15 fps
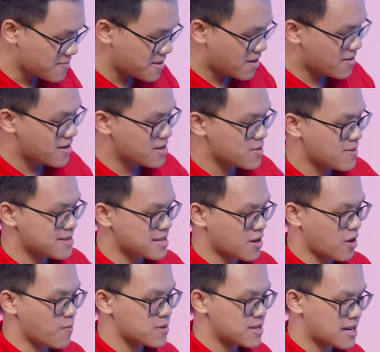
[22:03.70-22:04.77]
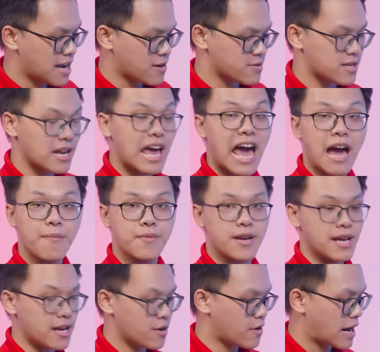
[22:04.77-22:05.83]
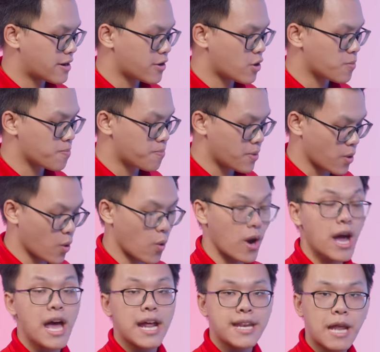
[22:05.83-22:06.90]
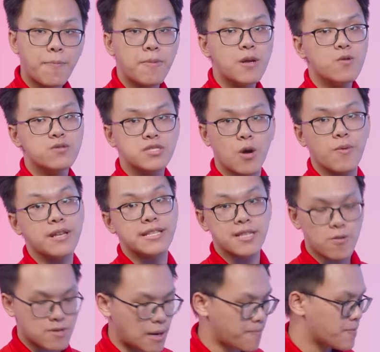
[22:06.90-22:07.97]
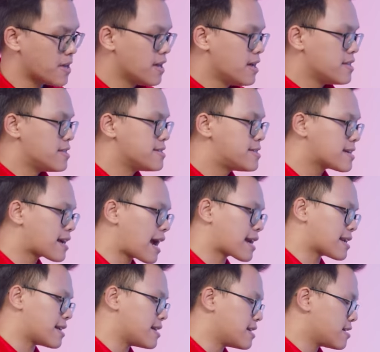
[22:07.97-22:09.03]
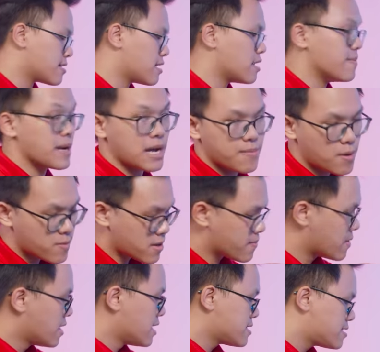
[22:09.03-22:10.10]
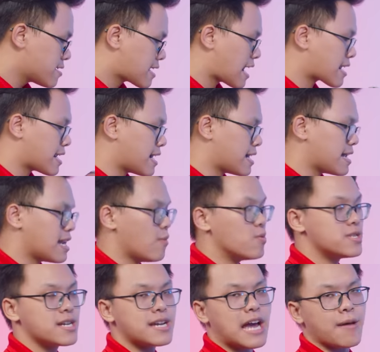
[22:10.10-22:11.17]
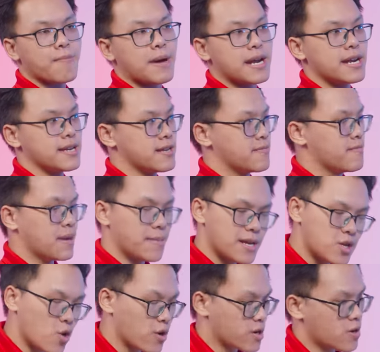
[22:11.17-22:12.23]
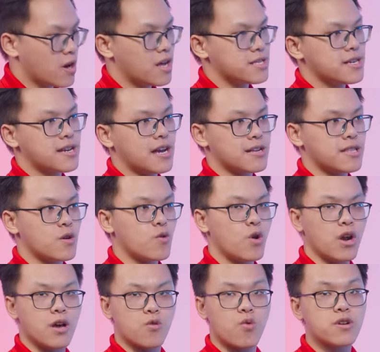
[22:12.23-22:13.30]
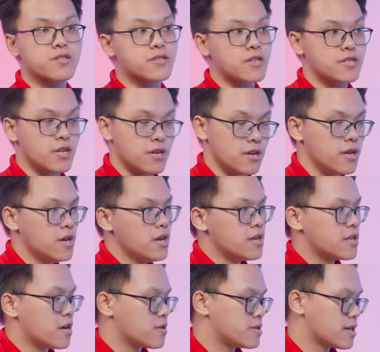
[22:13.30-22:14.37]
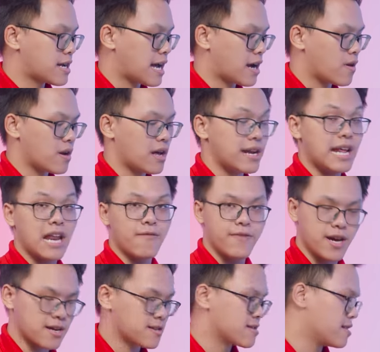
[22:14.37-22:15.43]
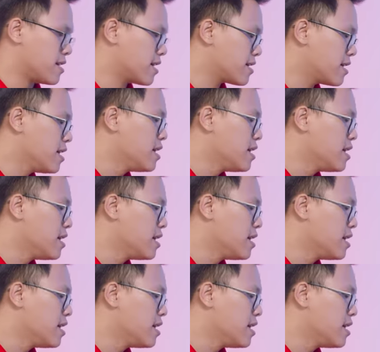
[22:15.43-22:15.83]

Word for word: tiếp theo nữa chúng ta sẽ có một chiếc cạc đó chính là AMD Radeon Pro W6600 thì chiếc cạc này để mình ăn bốc nhá chiếc cạc này là một chiếc cạc màn hình mình biết rồi nó là chiếc cạc theo gọi là workstation theo chiếc cạc gọi là để làm việc đấy